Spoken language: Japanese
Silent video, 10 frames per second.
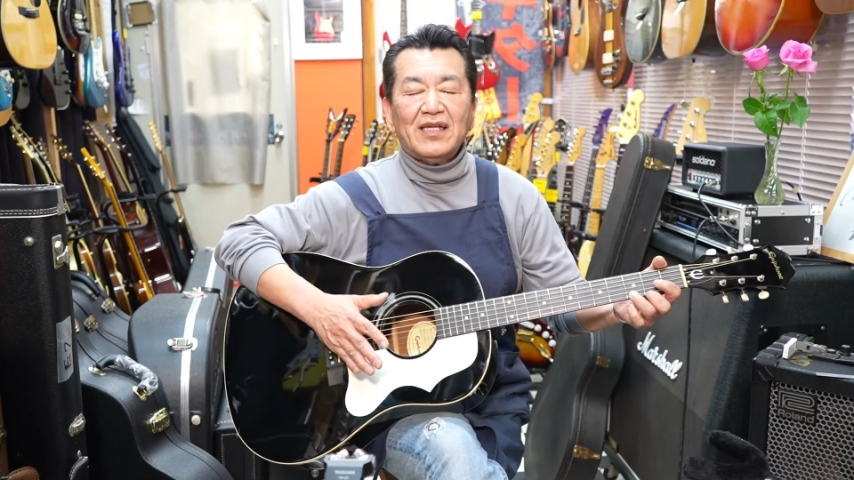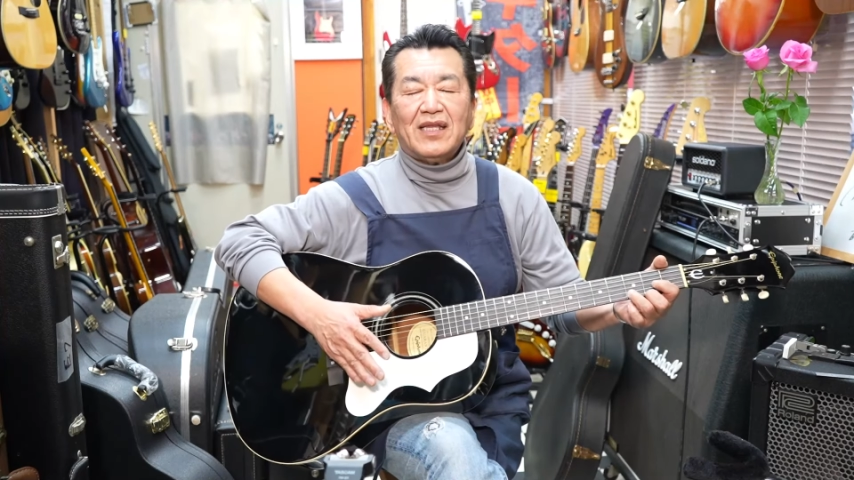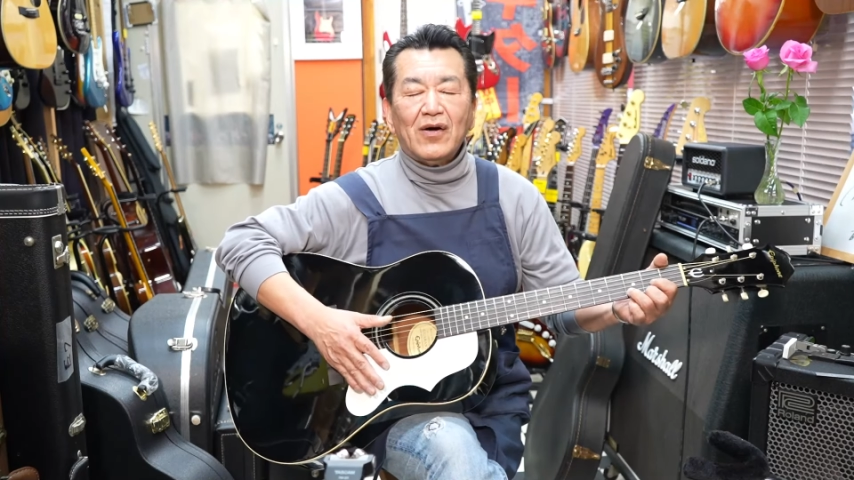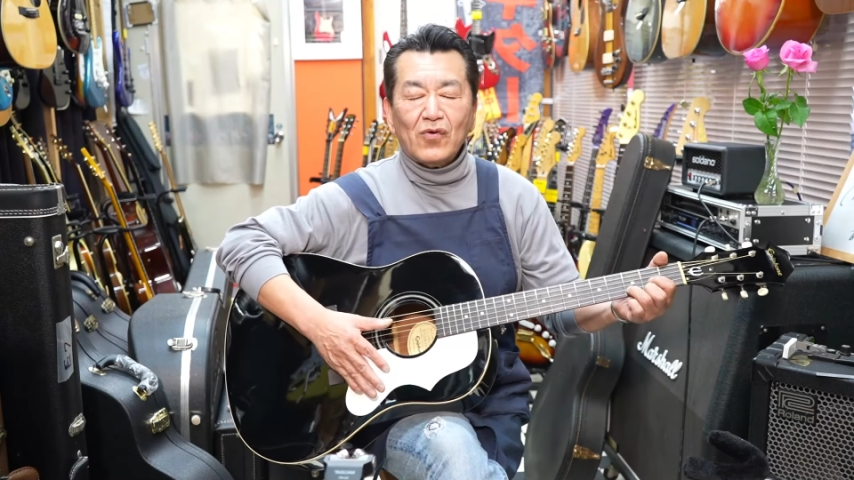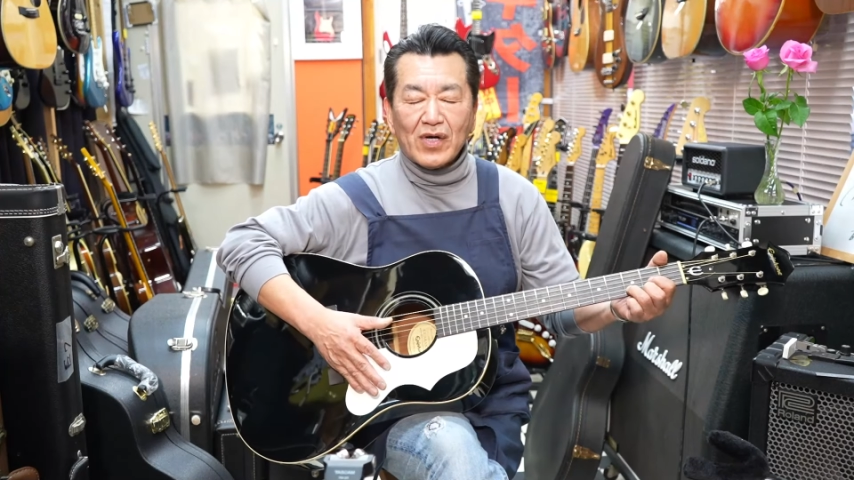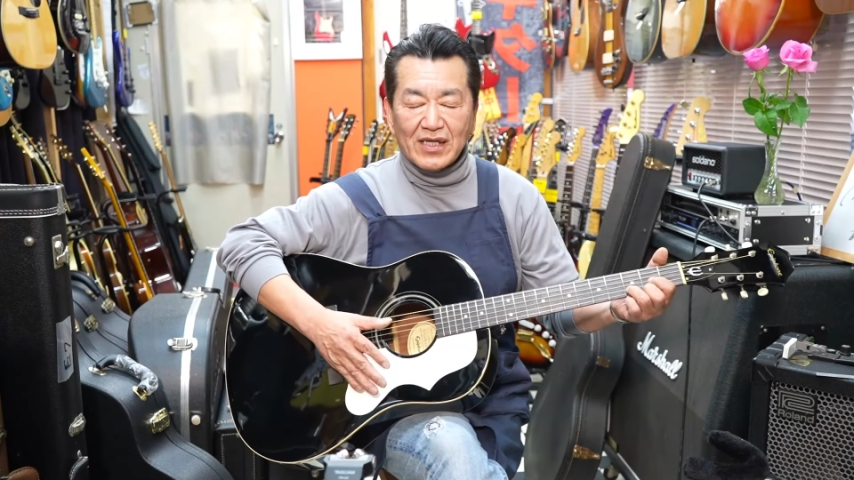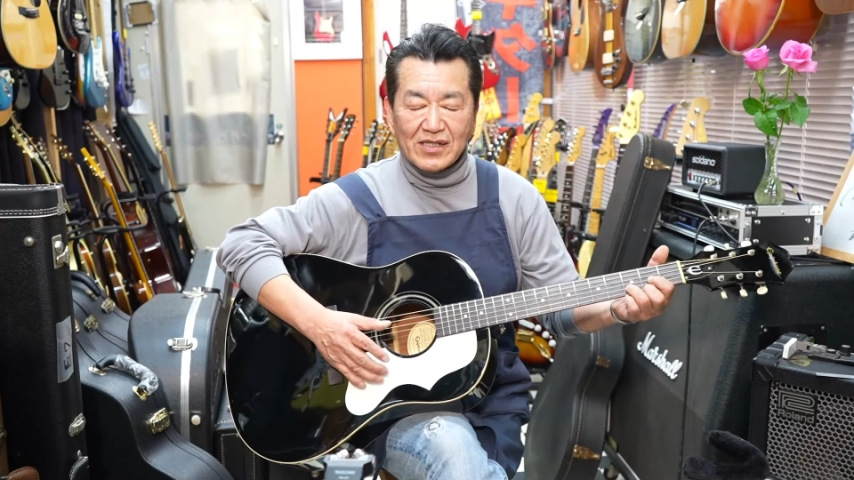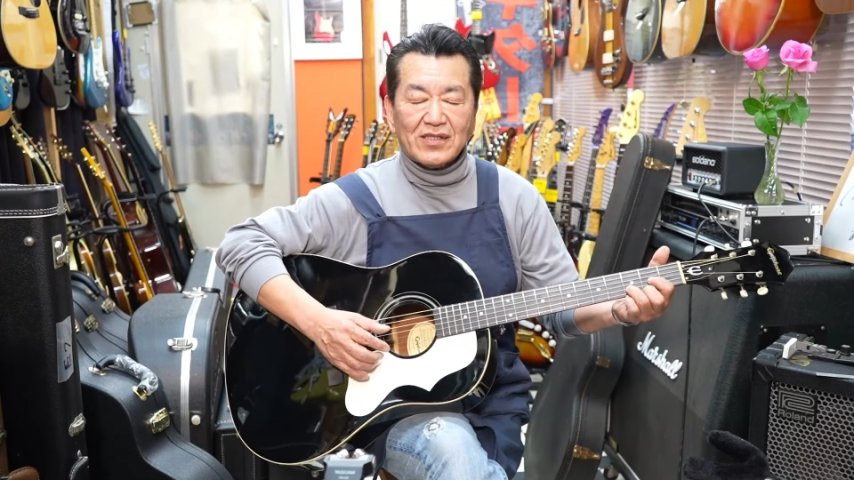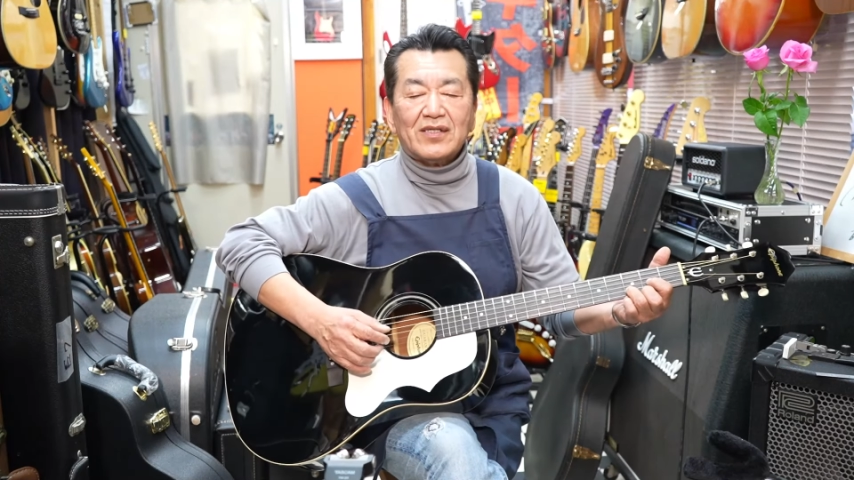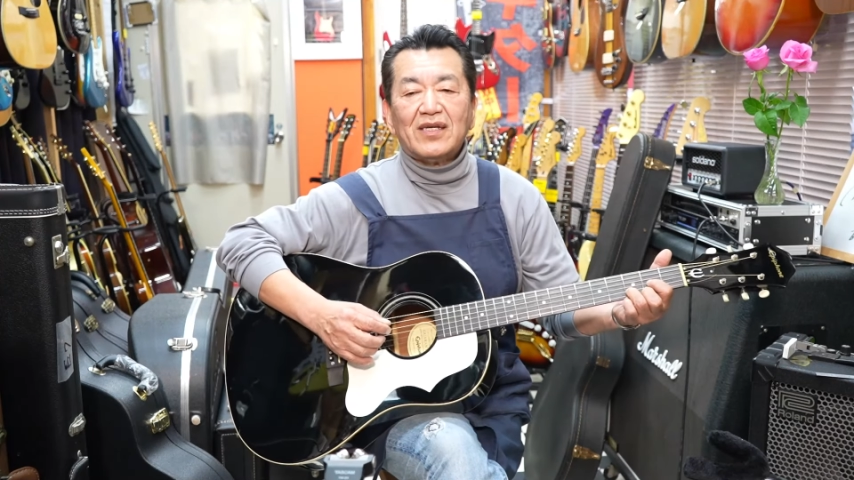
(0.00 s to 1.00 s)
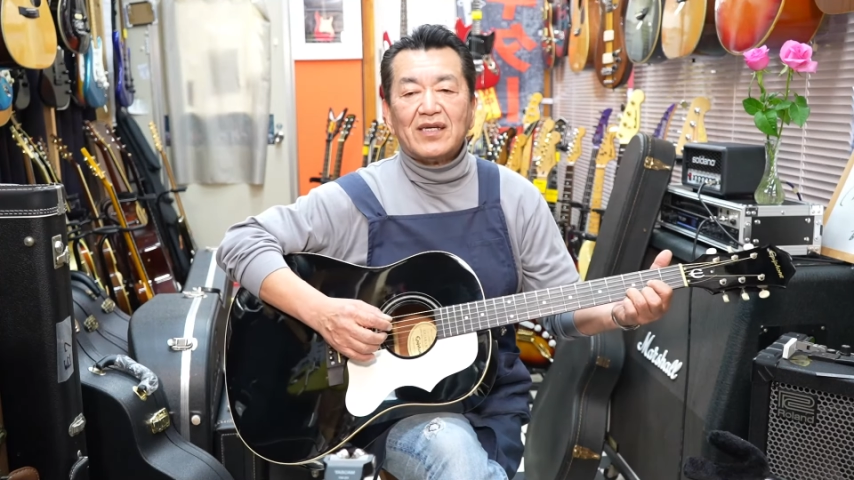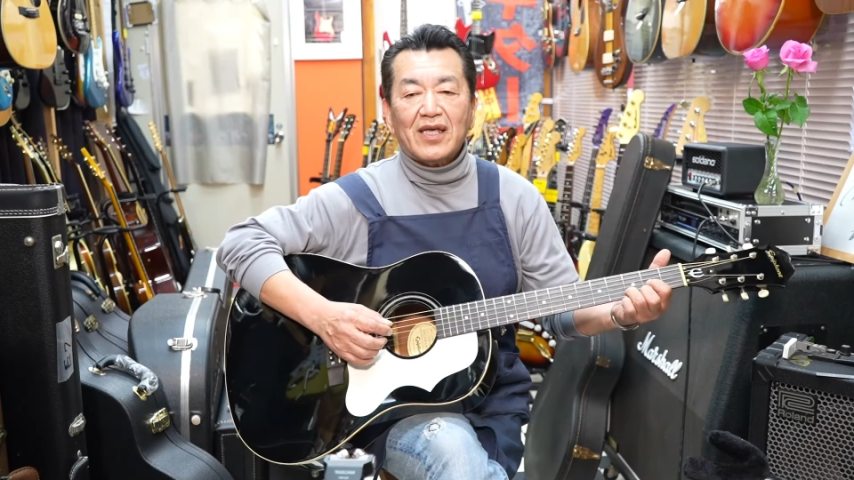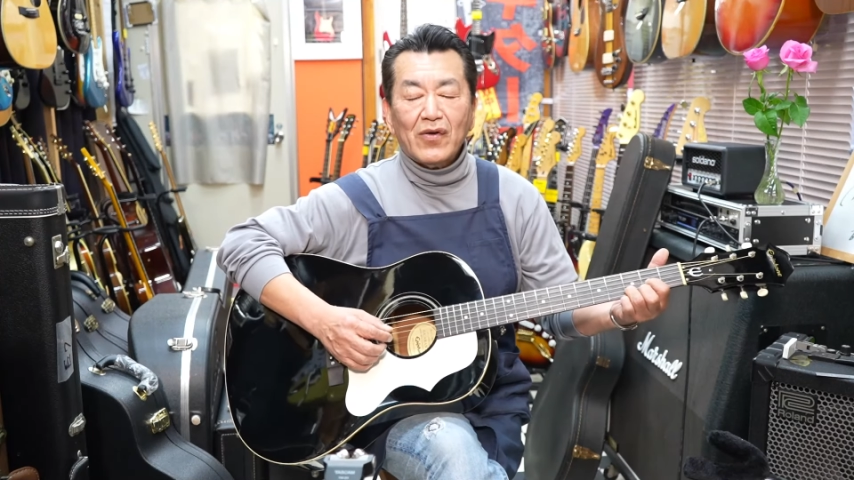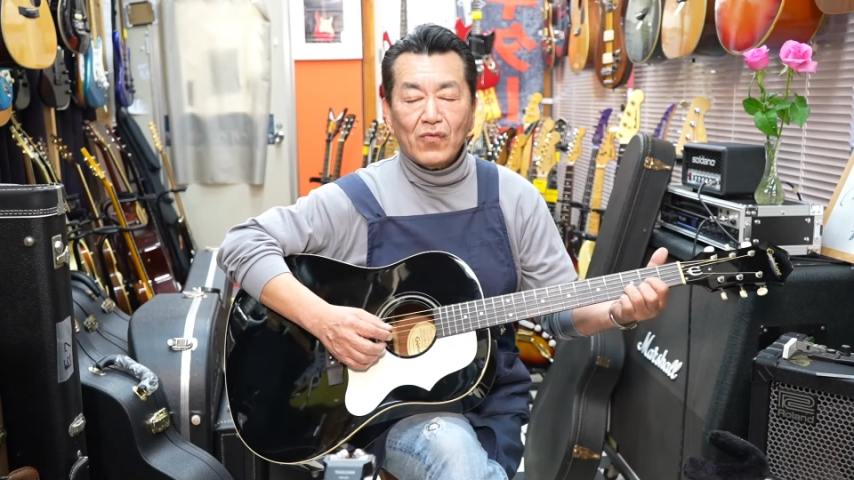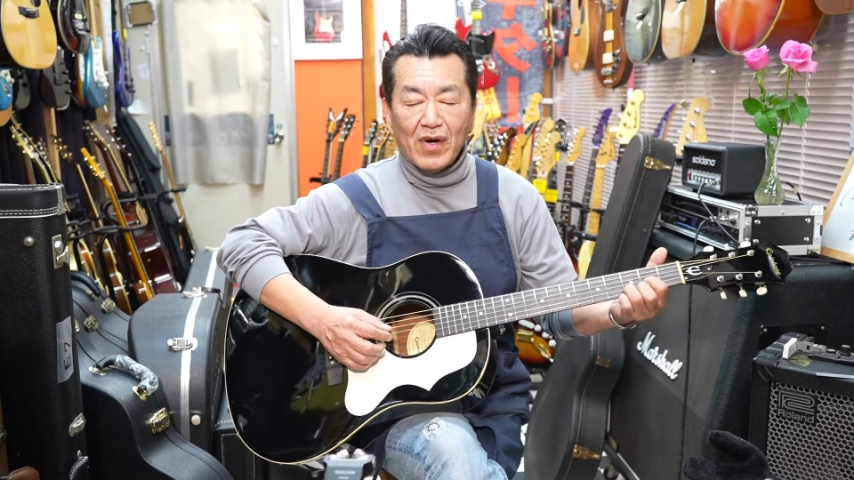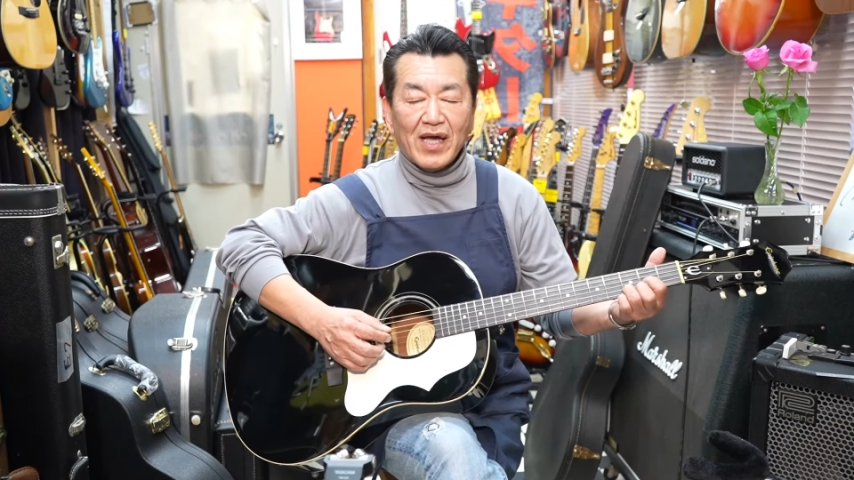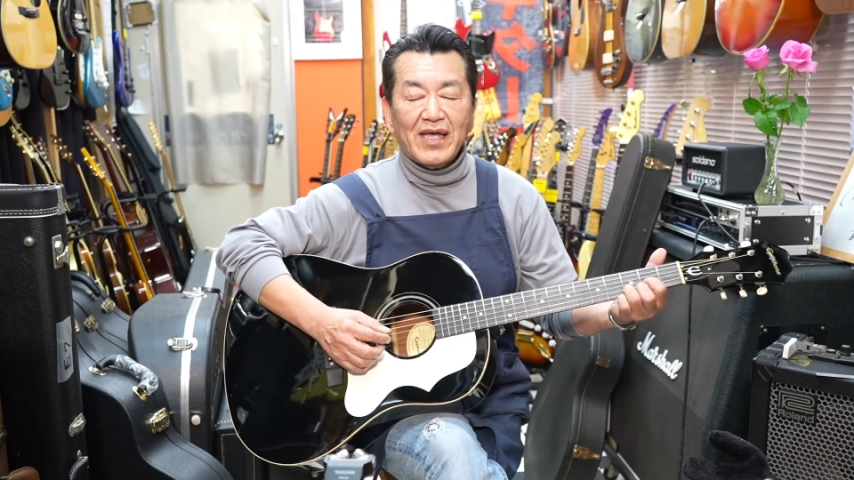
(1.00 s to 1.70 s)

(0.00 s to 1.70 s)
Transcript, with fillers: なおかつ弦は